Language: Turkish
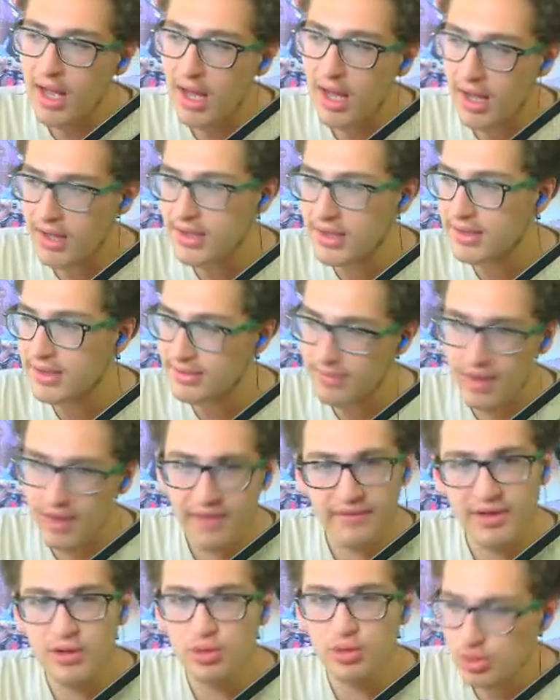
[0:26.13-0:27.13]
Anladım
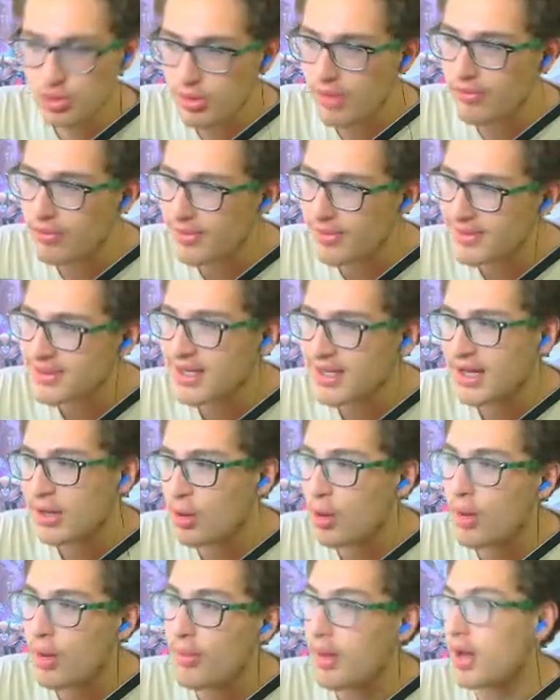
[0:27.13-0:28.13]
evet yüzüme vurması gerek
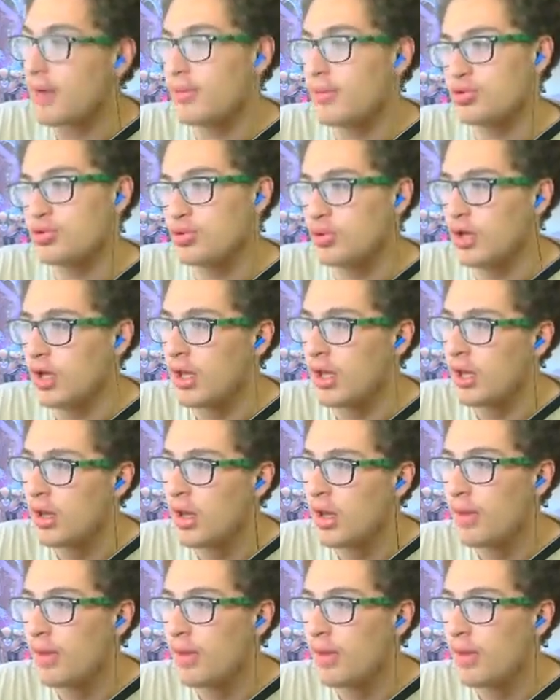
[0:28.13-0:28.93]
yok ama araba çok iyi.